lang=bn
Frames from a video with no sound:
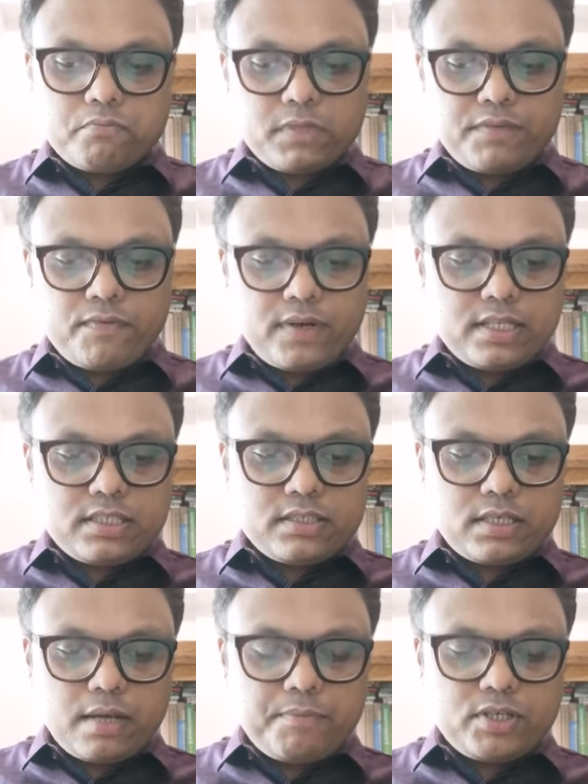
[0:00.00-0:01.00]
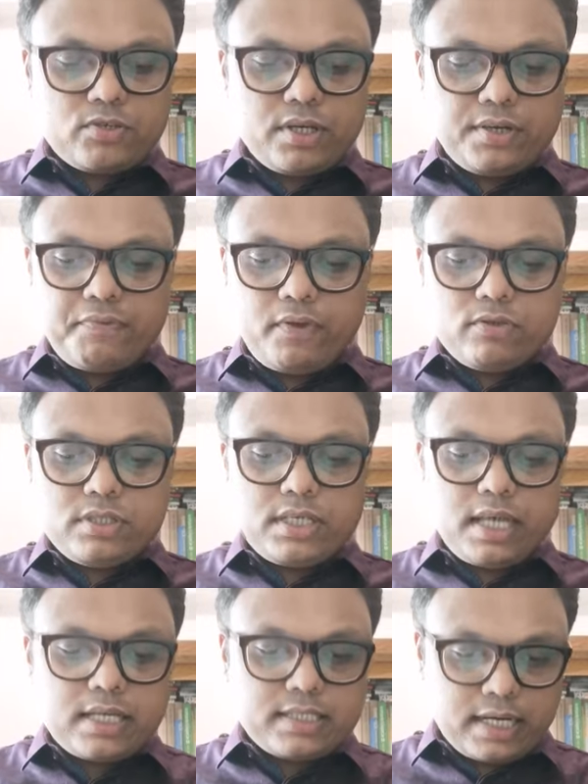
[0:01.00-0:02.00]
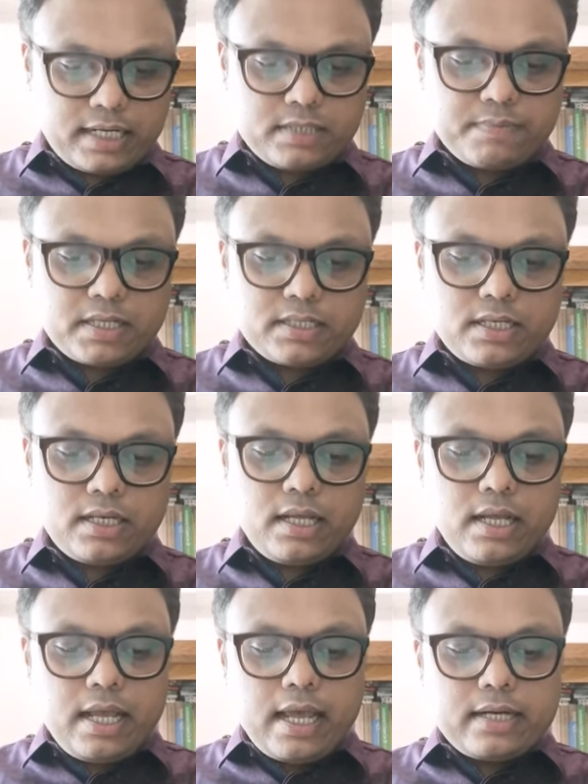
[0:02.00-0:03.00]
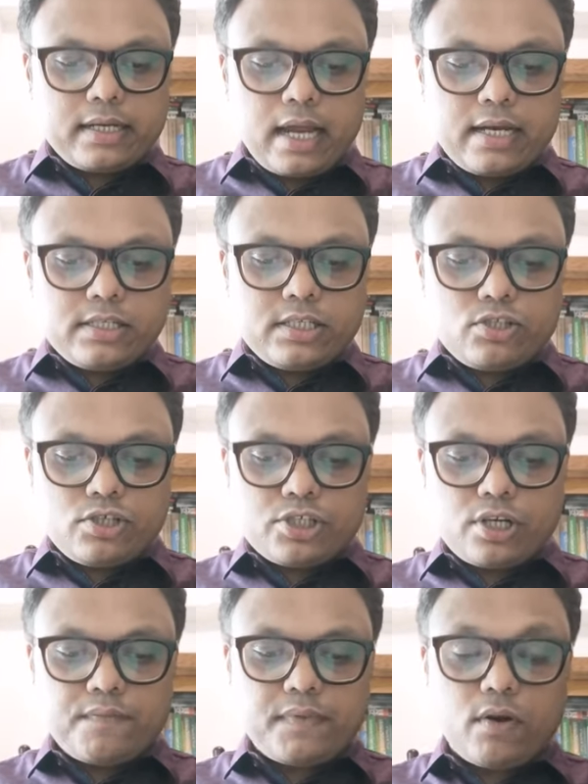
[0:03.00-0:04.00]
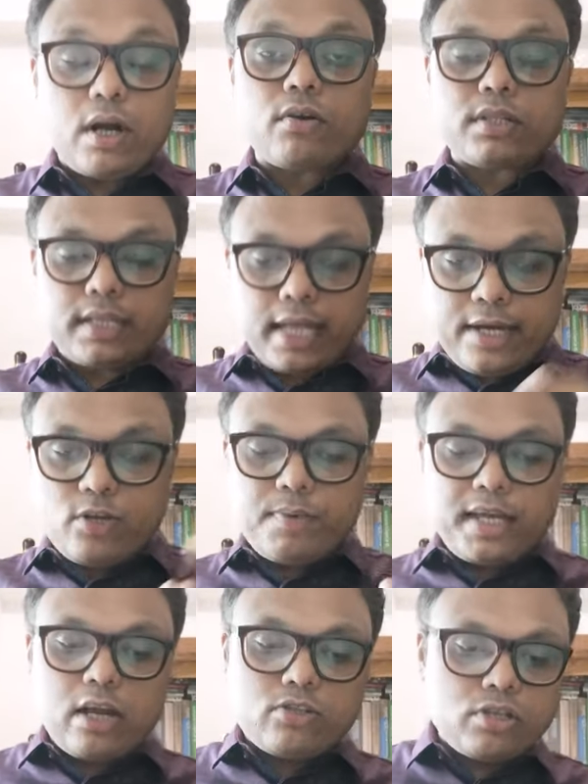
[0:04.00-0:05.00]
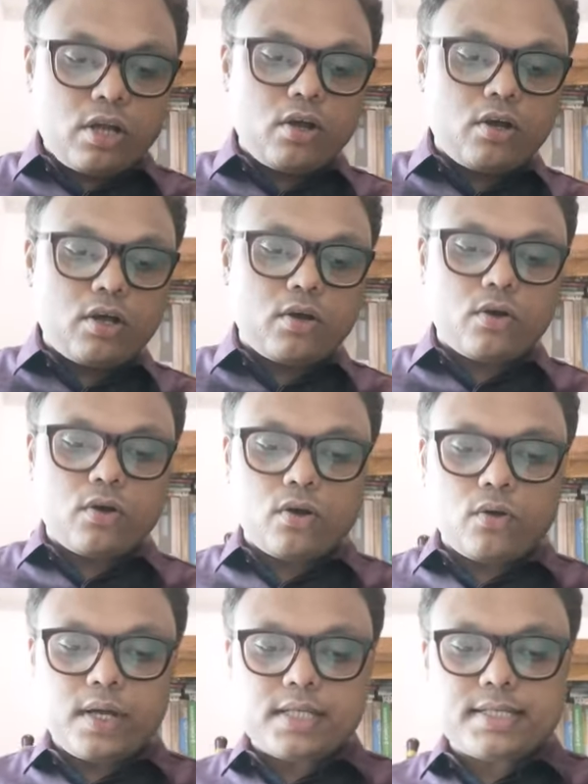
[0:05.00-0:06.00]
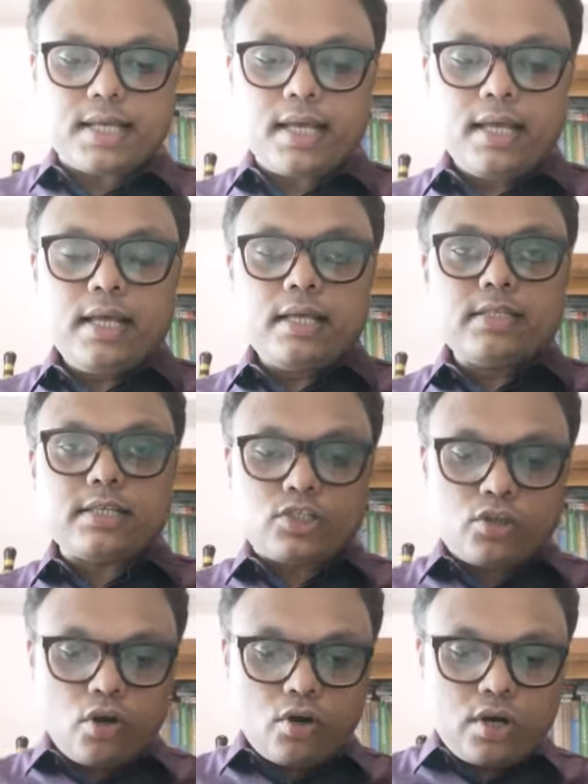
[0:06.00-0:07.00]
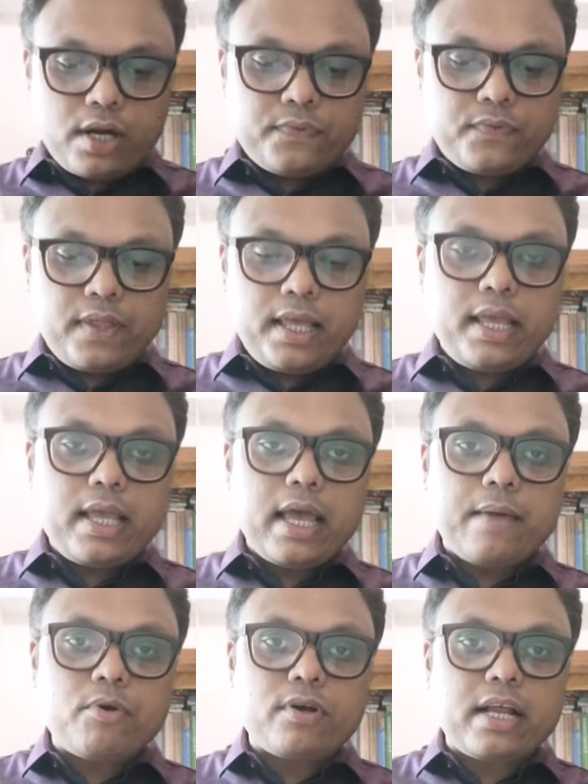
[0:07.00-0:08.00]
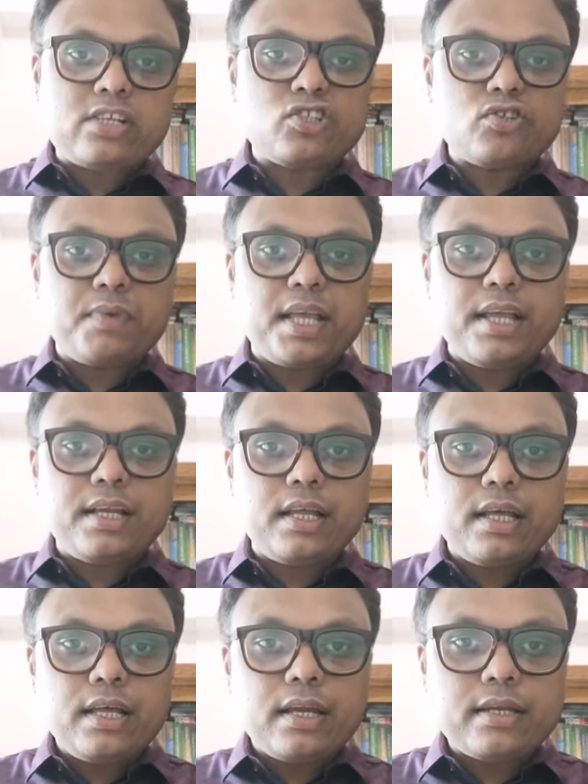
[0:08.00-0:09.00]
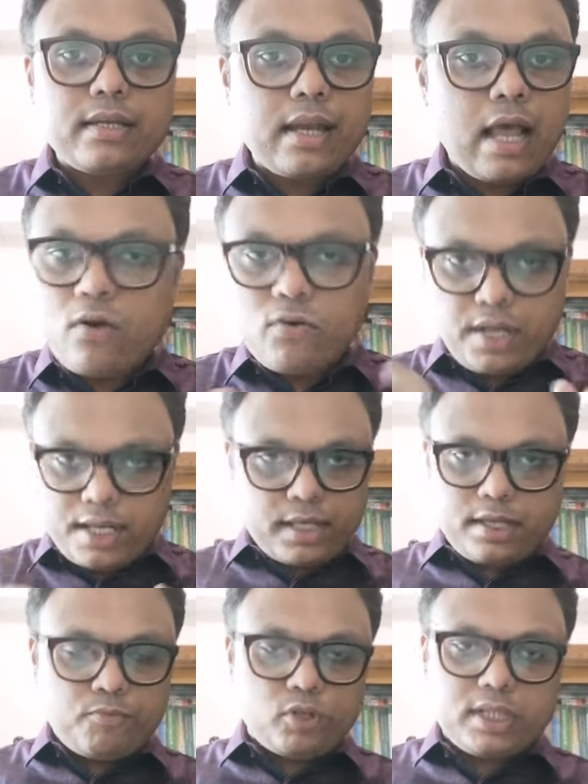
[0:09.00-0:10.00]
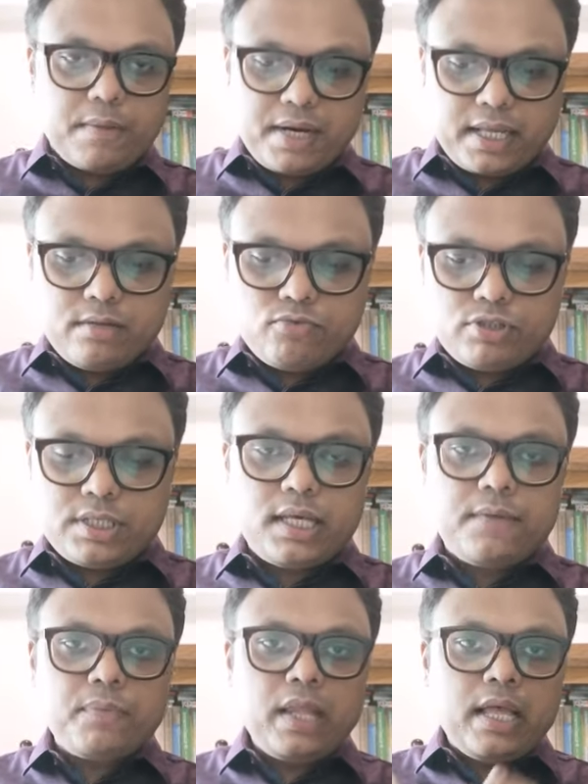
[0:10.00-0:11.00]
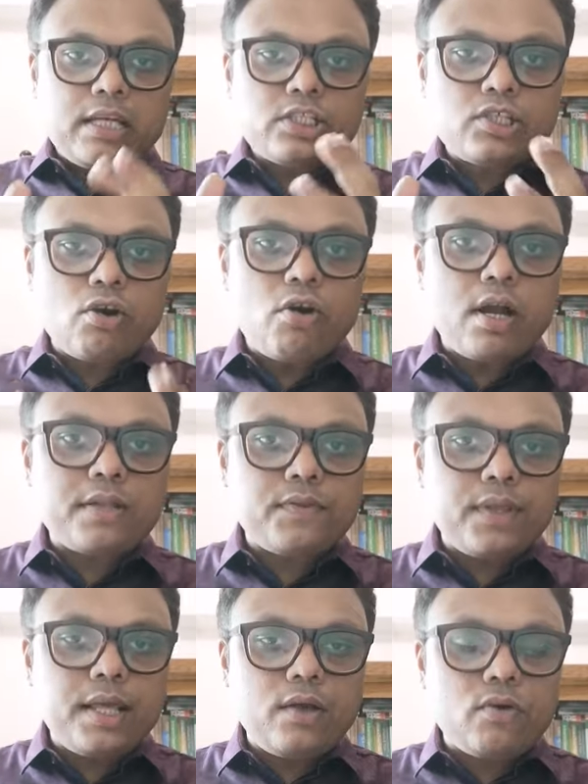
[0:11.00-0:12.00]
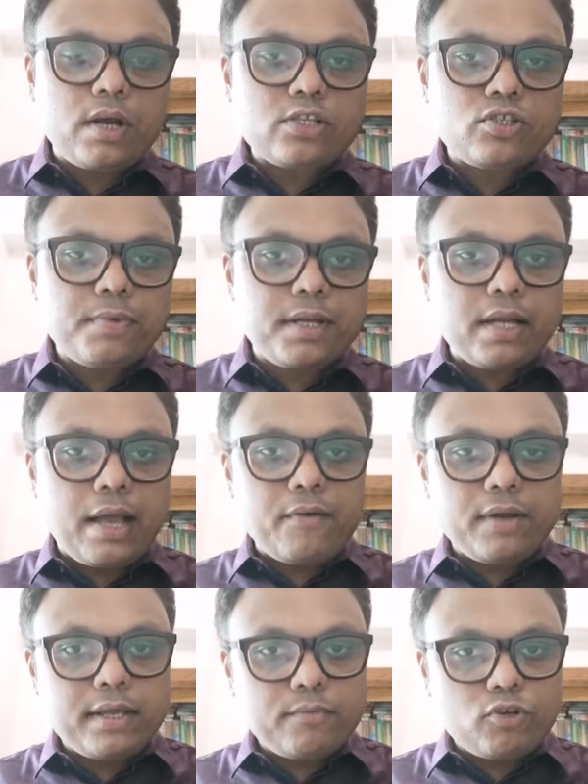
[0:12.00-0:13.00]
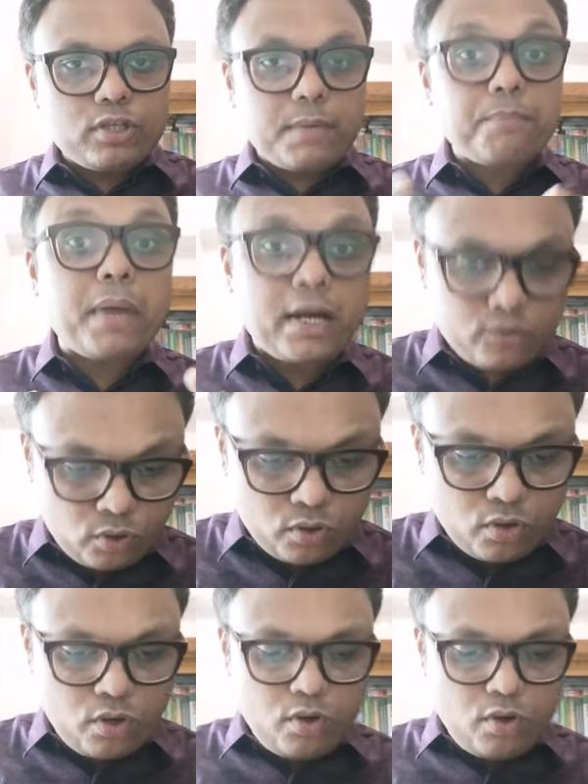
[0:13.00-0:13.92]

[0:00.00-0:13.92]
ডিফারেন্স বিটুইন রিফিউজি অ্যান্ড স্টেটলেস পার্সন অ্যান্ড কারেন্ট সিচুয়েশন অফ দ্য ওয়ার্ল্ড অর্থাৎ এই টপিক আলোচনা uh, হয়েছে যে শরণার্থী এবং রাষ্ট্রবিহীন নাগরিক বলতে আমরা কি বুঝি শরণার্থী ও রাষ্ট্রবিহীন নাগরিকের মধ্যে পার্থক্য